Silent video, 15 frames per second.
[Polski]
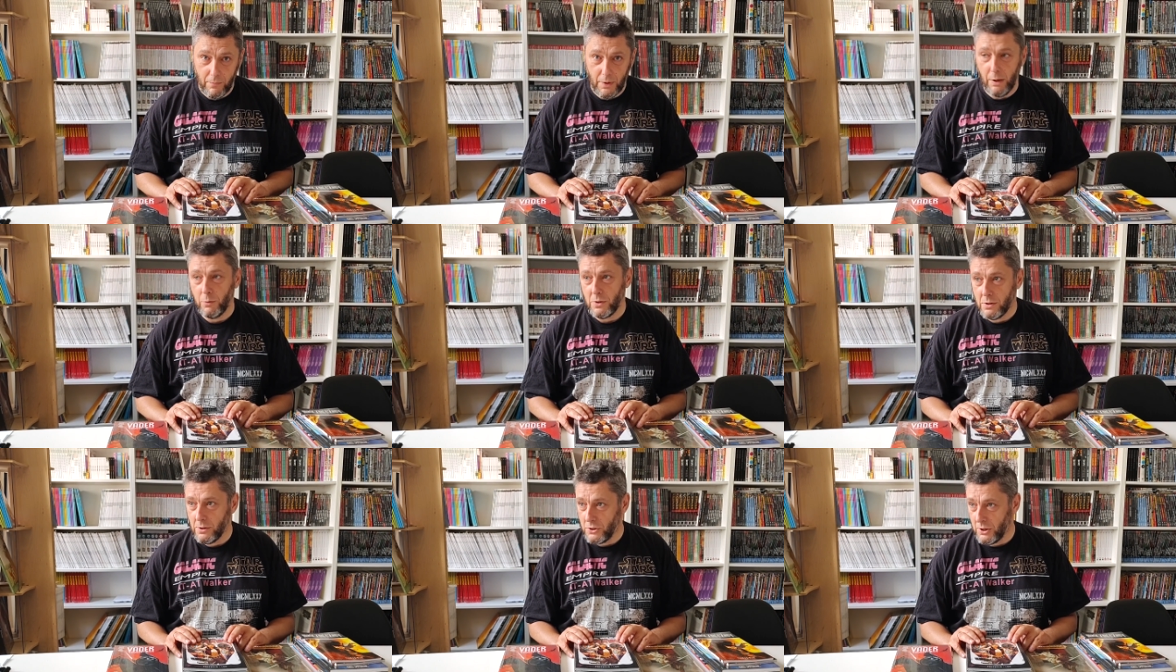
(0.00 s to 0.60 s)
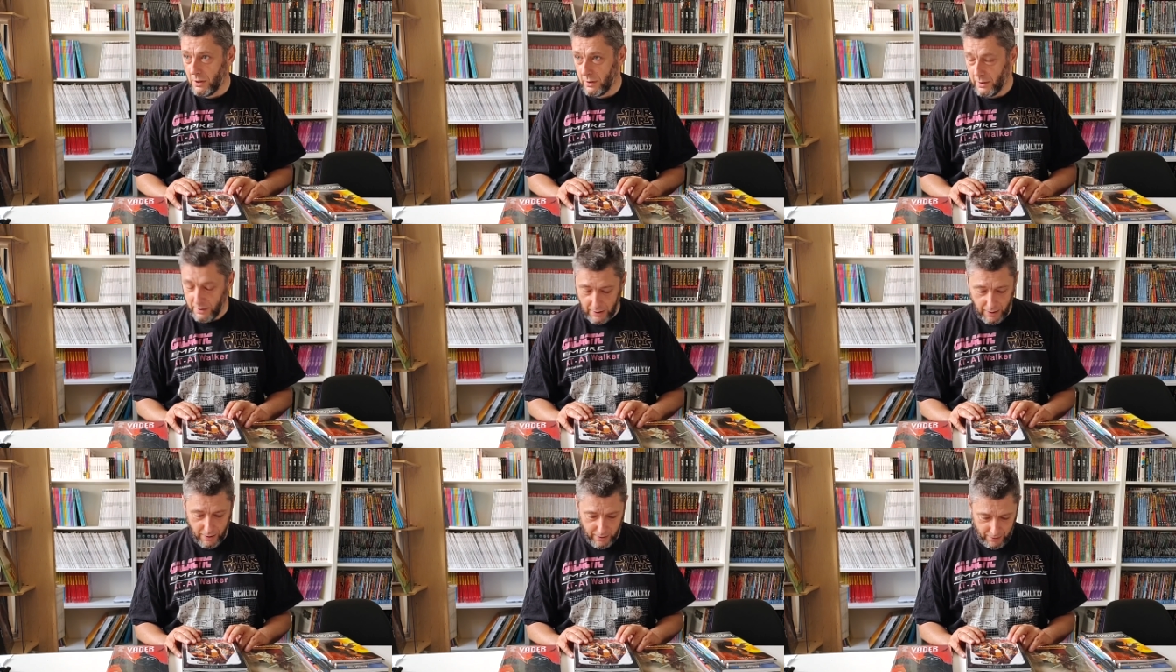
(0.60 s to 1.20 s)
na ulicy Dzielnej.
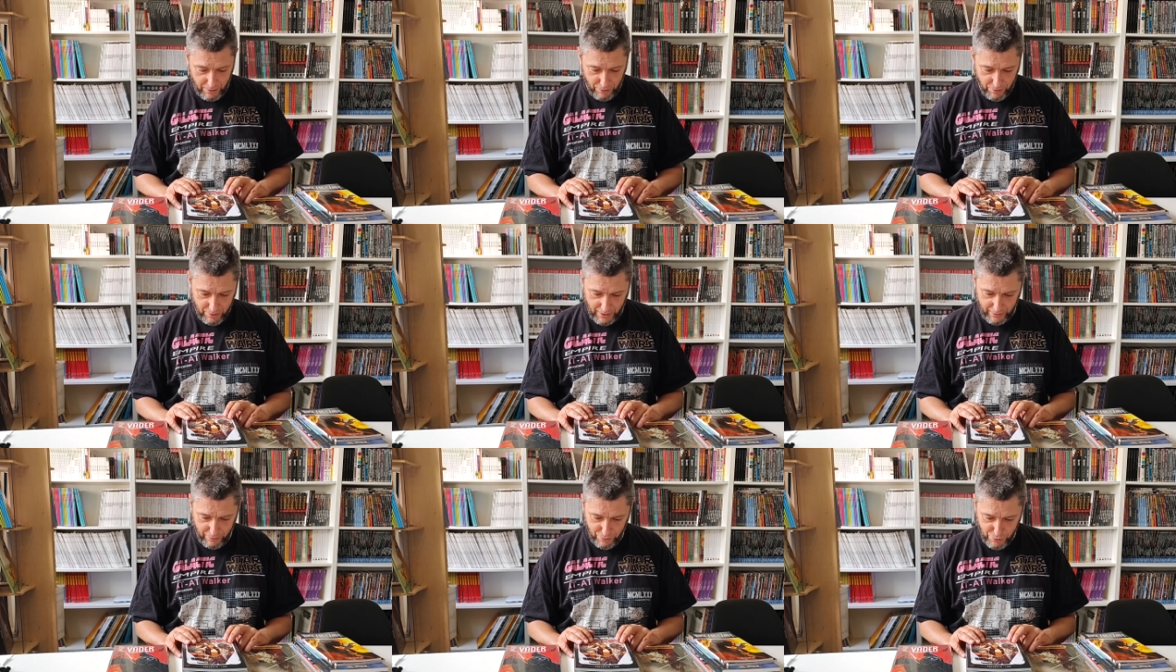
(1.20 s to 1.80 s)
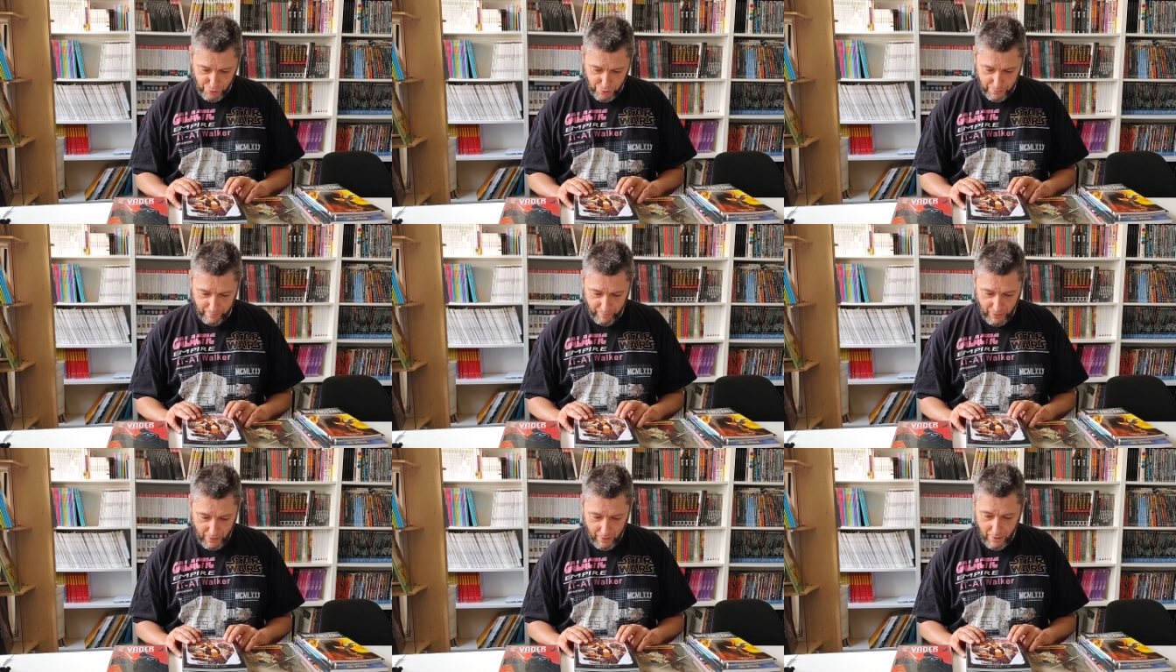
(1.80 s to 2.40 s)
Taka jego tajność.
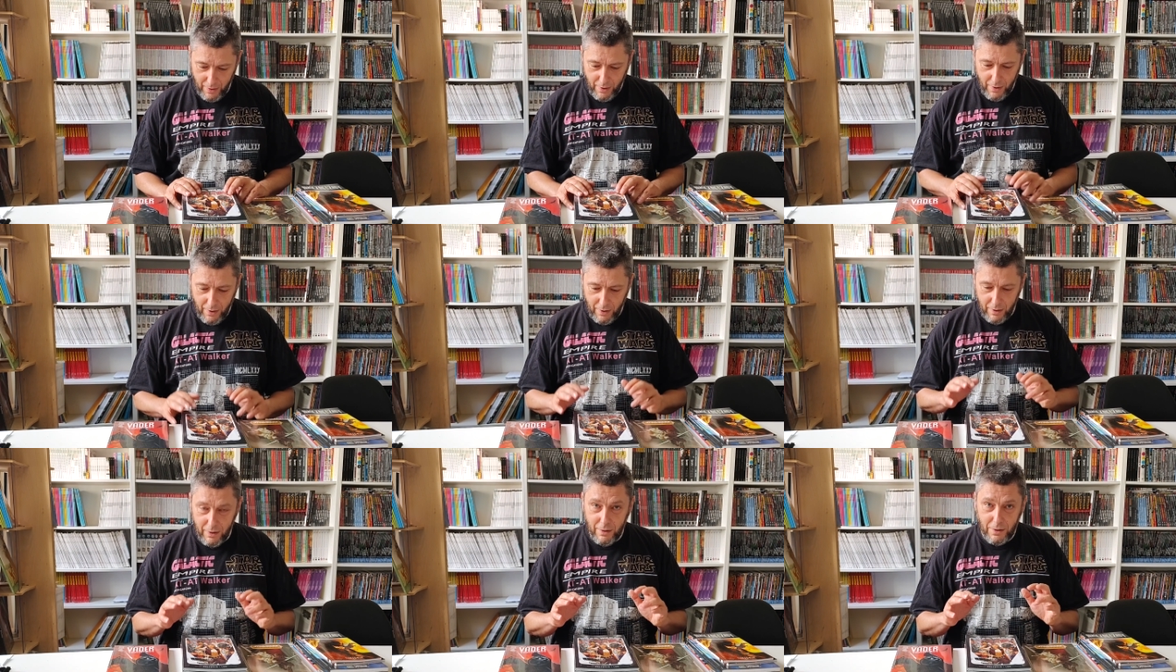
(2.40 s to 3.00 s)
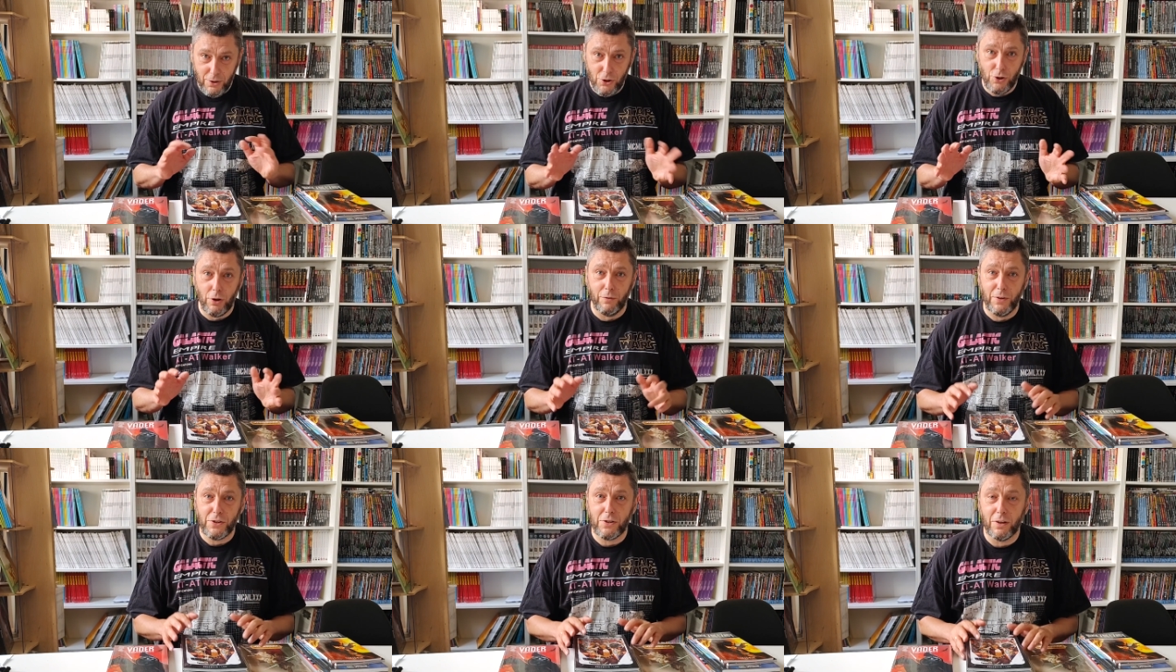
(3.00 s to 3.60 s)
E, Dziś o
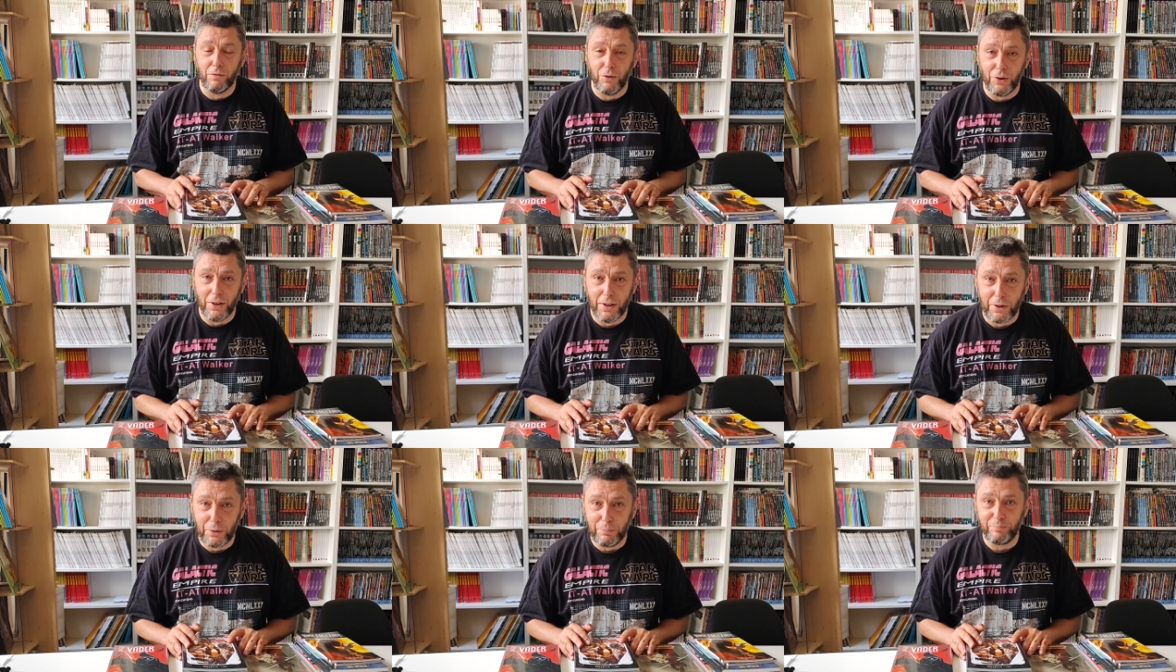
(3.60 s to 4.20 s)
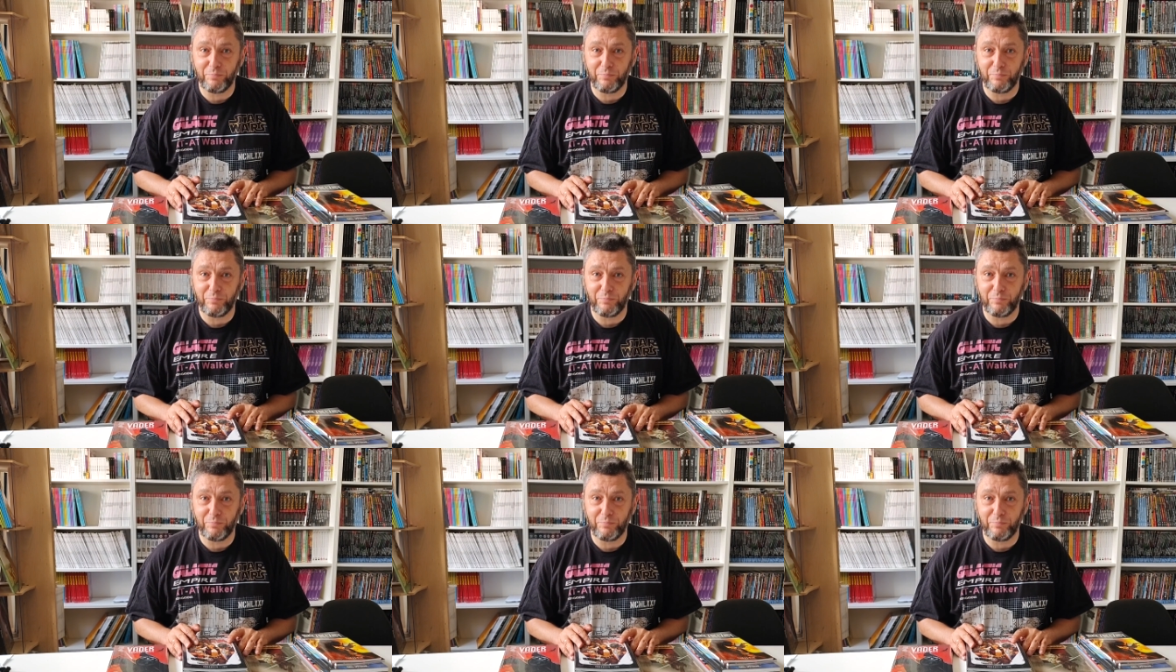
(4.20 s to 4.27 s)
Gwiezdnych Wojnach.